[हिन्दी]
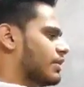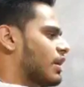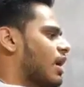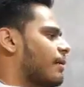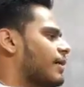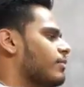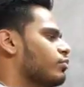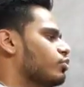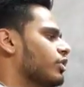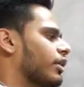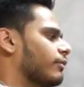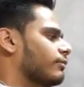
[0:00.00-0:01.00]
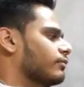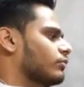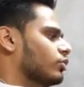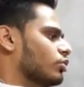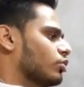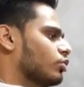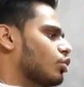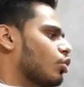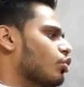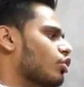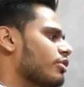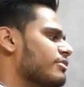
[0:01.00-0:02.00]
यहां पे मून है
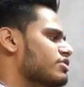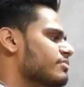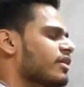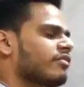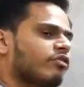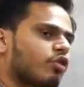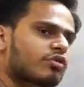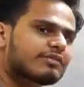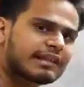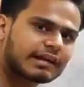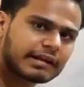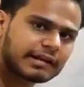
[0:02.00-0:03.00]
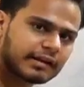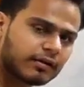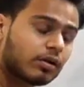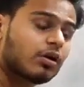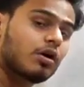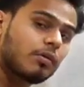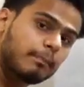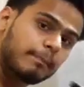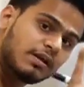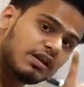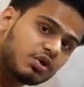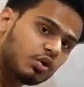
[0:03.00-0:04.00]
दोनों के बीच में एक फोर्स लग रही है
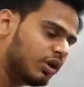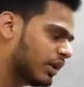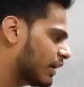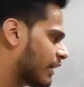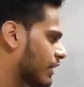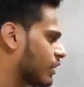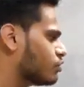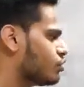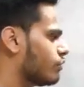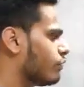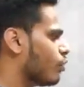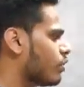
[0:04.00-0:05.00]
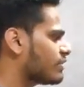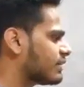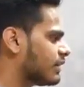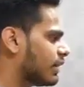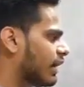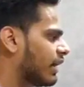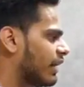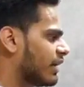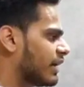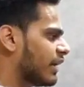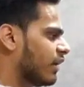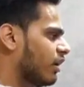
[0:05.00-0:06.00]
बिल्कुल लग रही है जो फोर्स लग
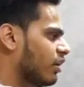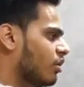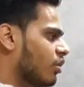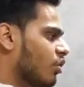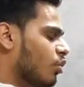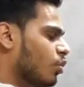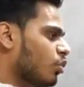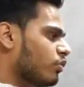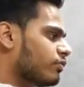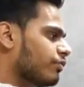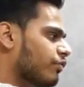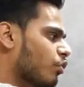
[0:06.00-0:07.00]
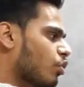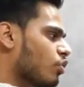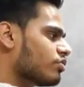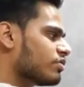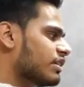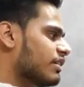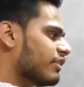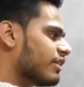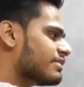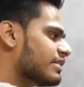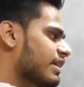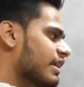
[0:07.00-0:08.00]
रही है ना उस फोर्स की
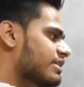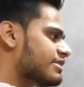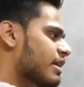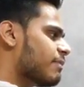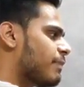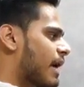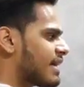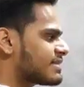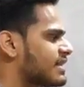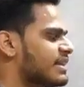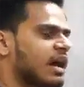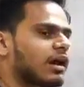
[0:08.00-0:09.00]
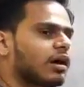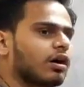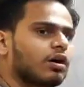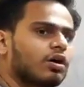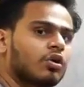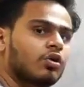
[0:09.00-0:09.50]
वजह से ये इसके पास नहीं आ रहा